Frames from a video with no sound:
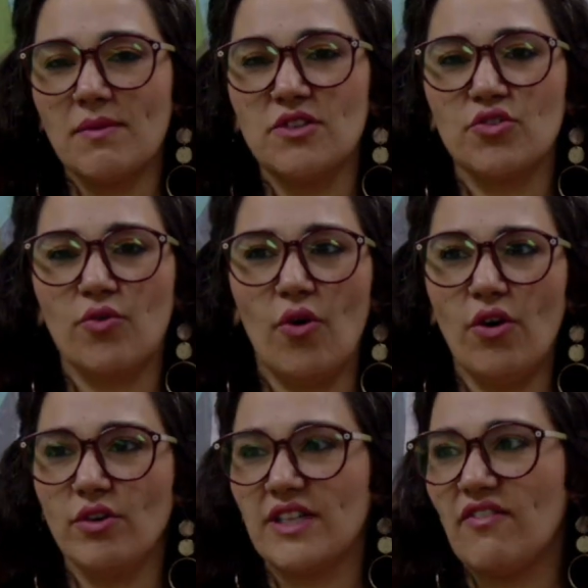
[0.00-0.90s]
me
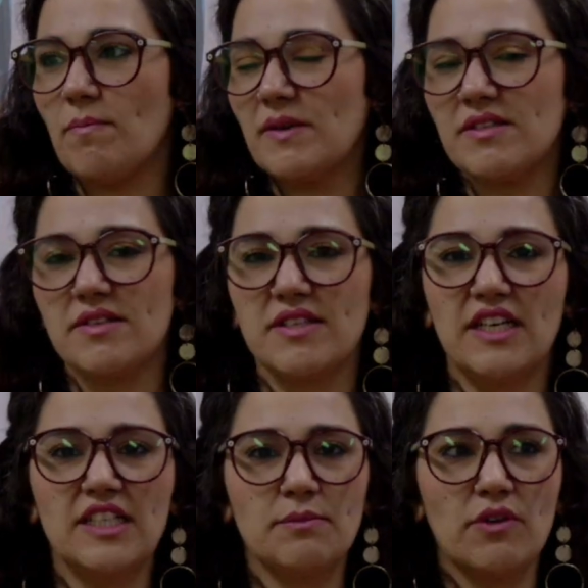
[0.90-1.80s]
indicou, estava
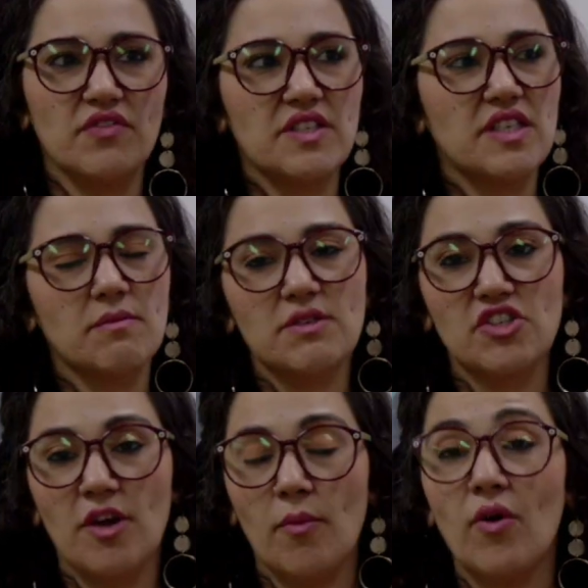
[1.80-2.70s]
precisando, meu vizinho me
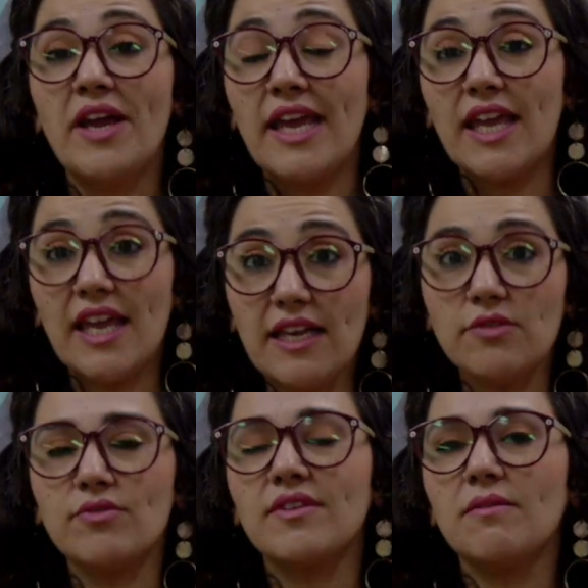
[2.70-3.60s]
chamou.
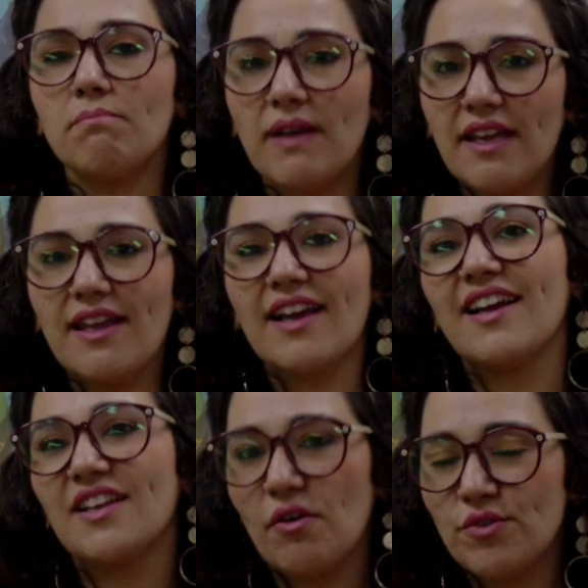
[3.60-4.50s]
Isso também é
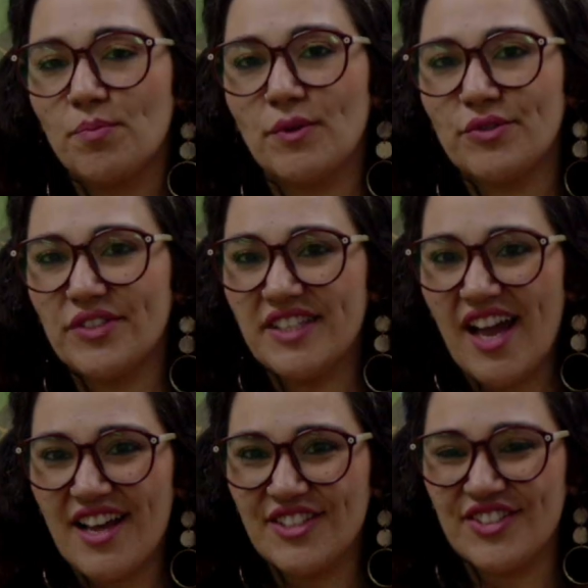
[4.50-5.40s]
canal de
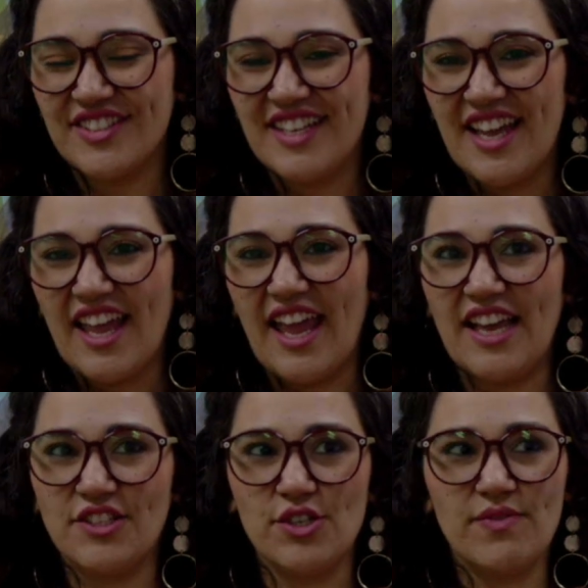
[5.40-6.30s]
oportunidade. É,
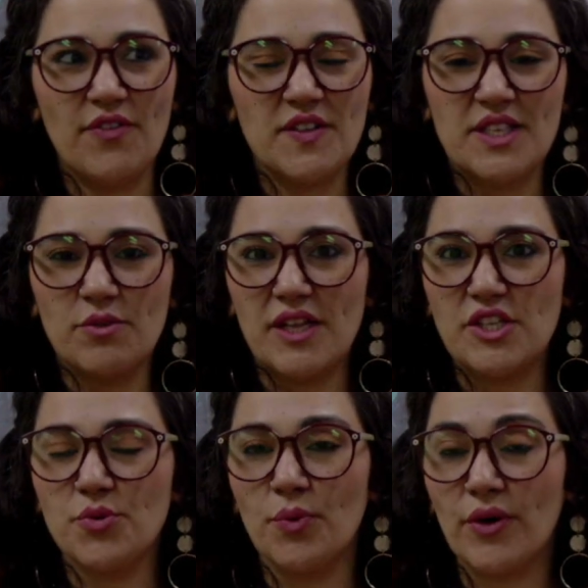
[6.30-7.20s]
a gente vai fazendo o
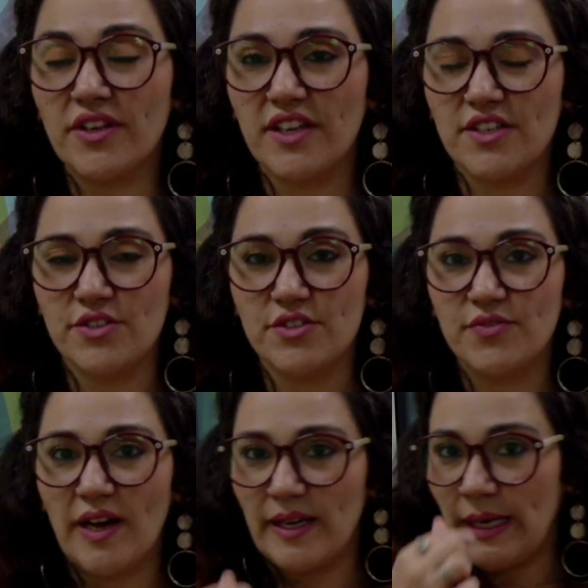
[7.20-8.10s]
network que a gente
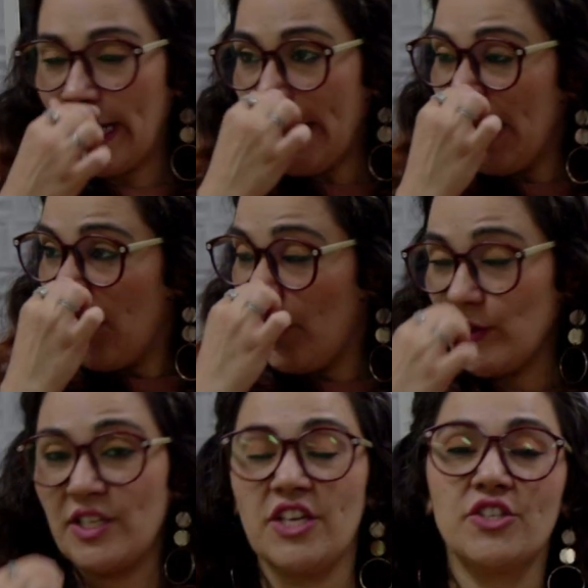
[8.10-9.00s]
fala, né? Ou
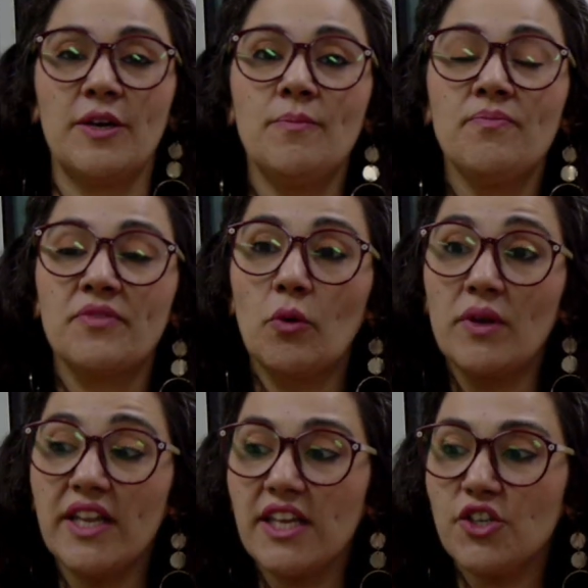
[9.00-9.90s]
seja, o
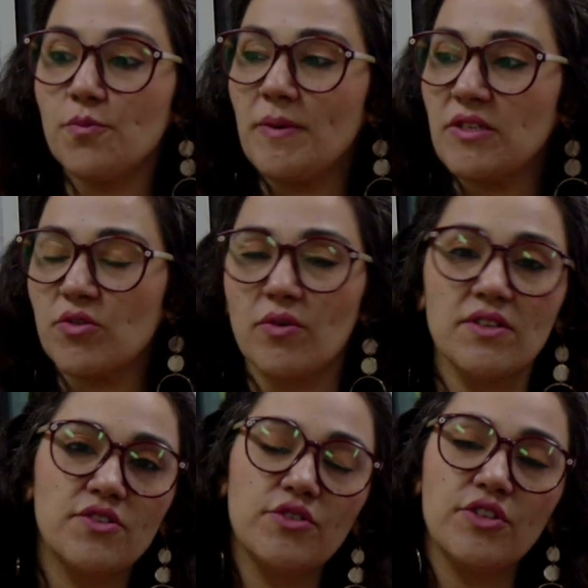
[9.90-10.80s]
link de
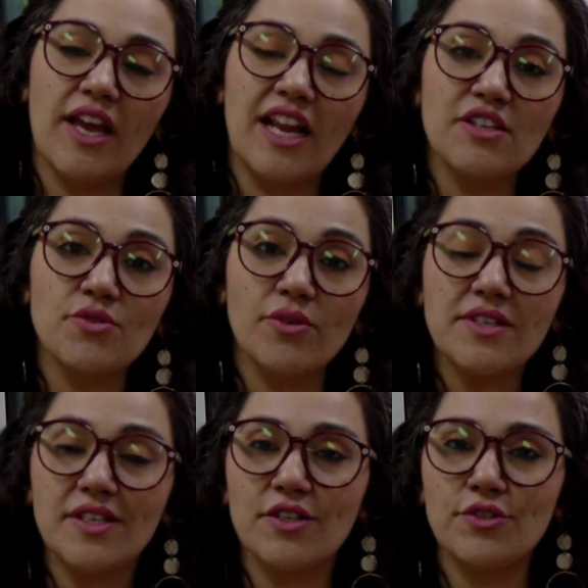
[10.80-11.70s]
pessoas, de
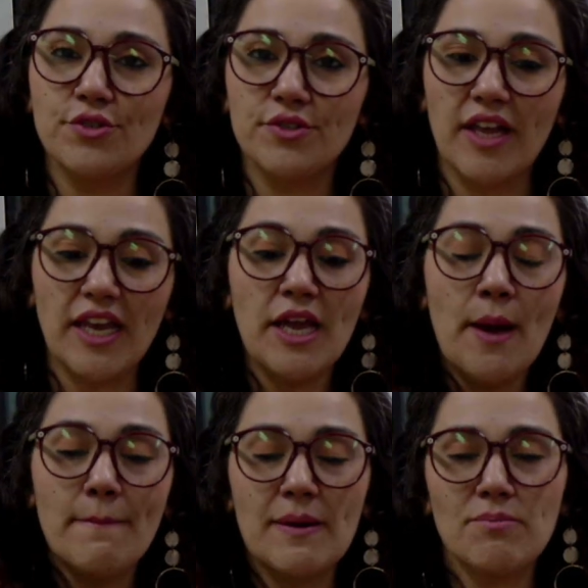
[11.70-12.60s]
relações que a gente tem
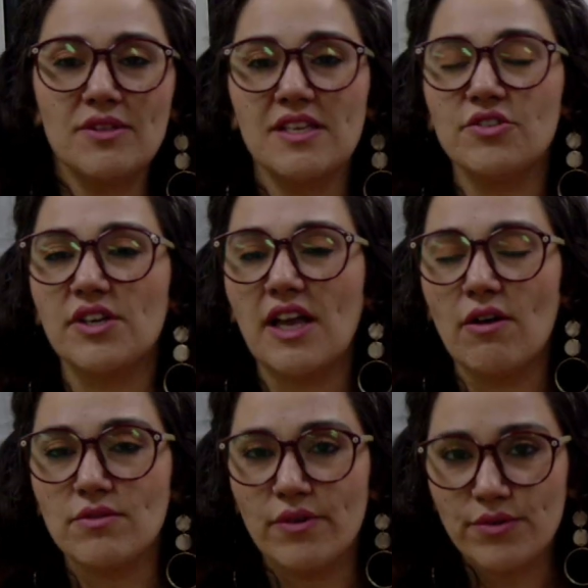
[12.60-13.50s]
para poder chegar
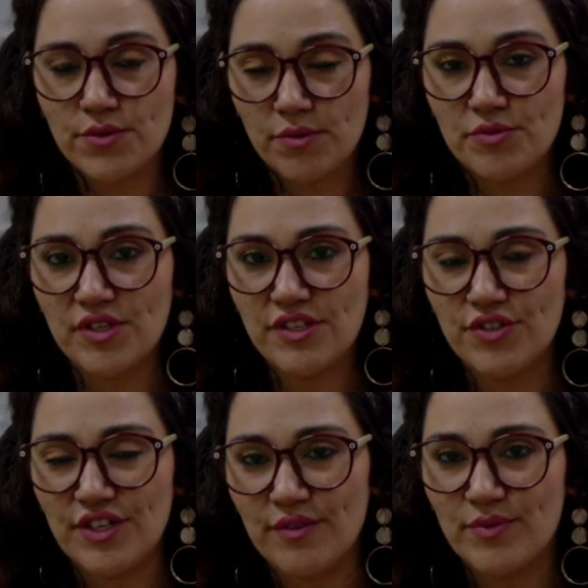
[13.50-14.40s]
aos nossos
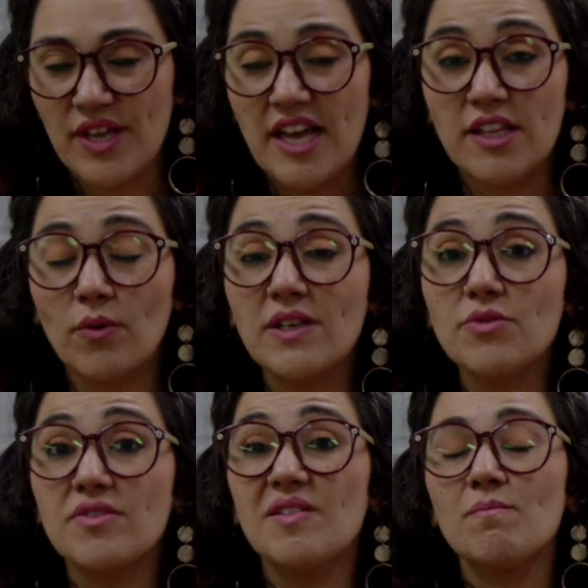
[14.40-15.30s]
objetivos. Então,
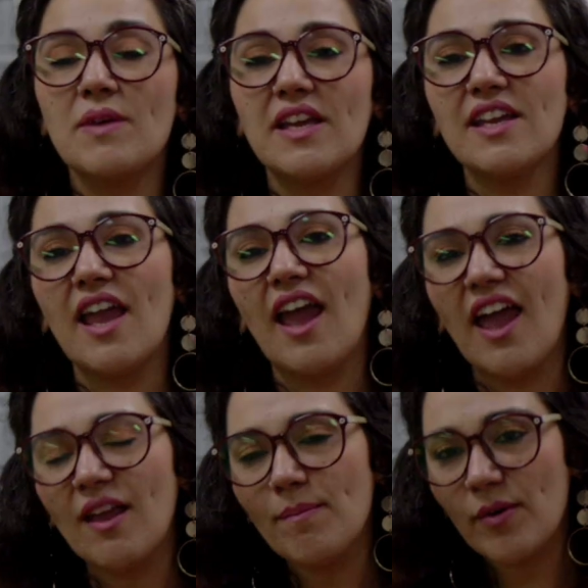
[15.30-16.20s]
isso também
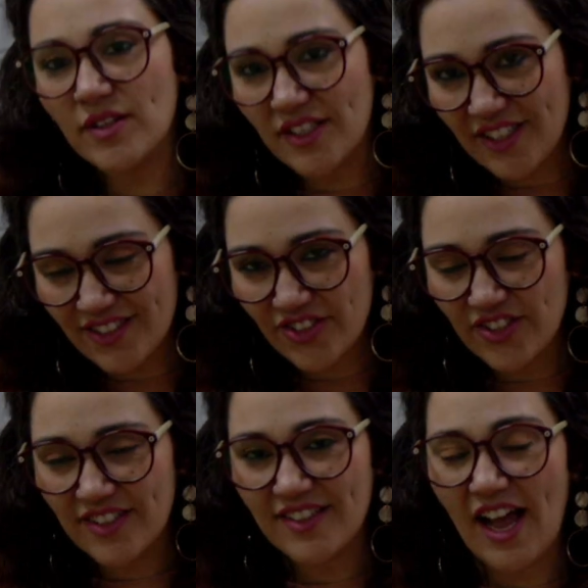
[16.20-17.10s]
é
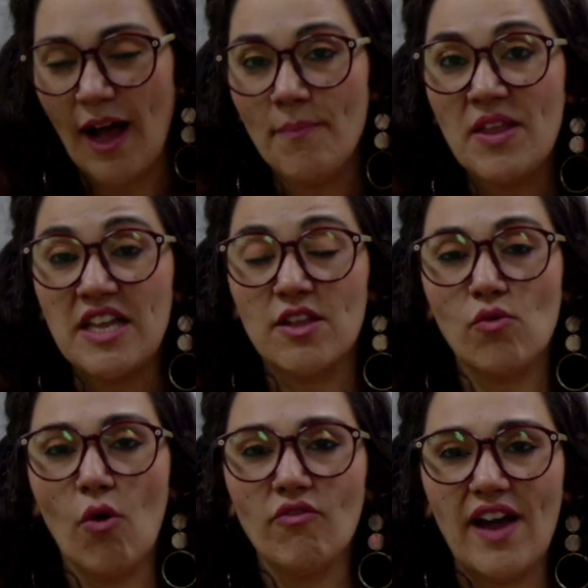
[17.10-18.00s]
importante, tá? Então,
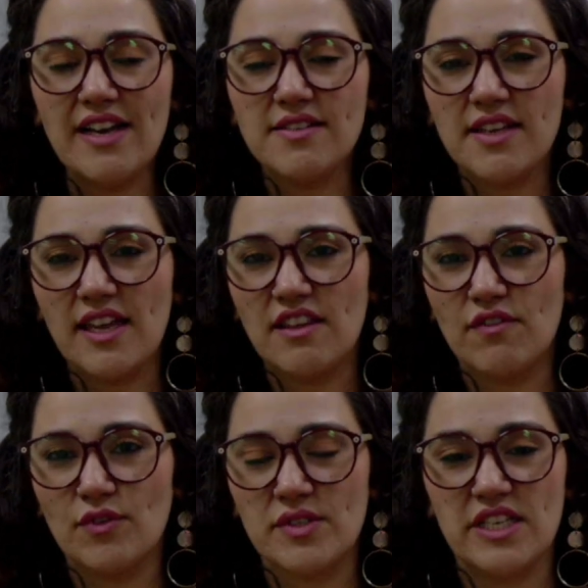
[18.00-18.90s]
conversem entre
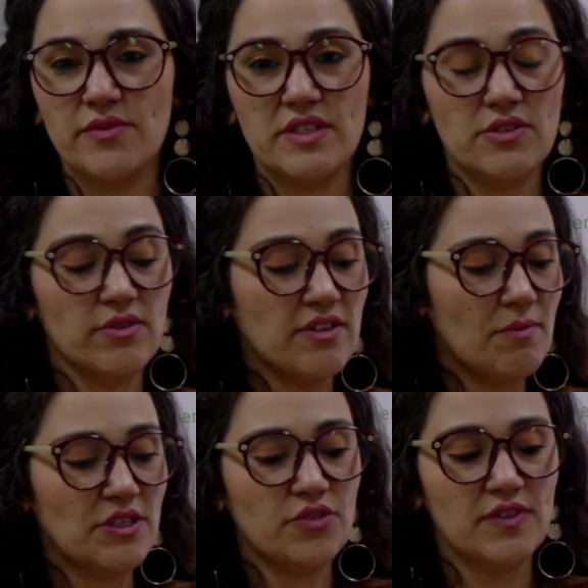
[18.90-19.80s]
vocês, vocês vão ter
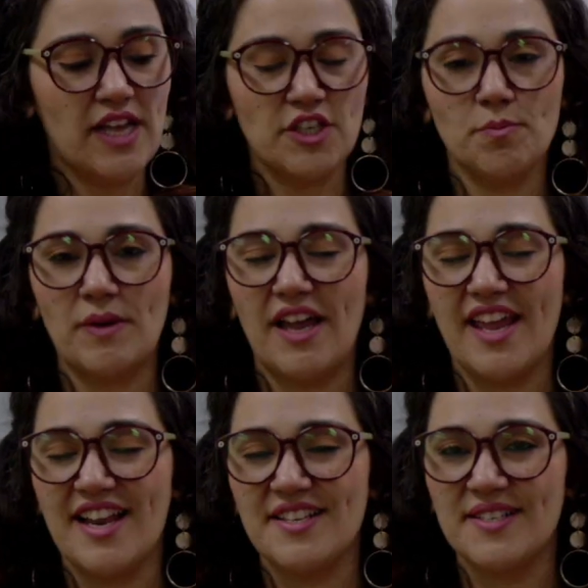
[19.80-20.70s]
uma atividade para
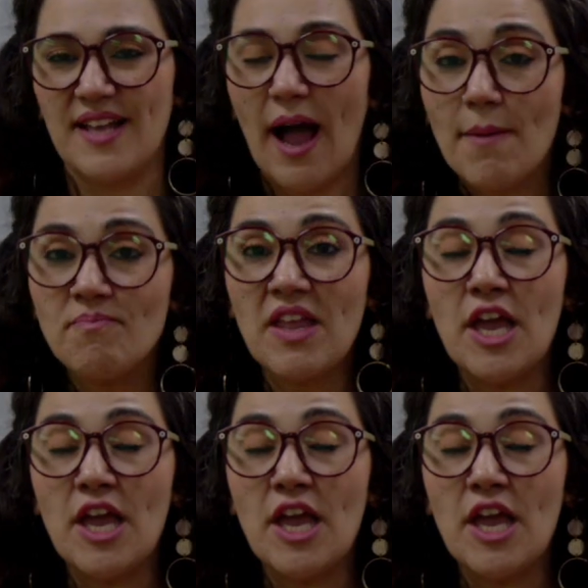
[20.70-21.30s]
realizar.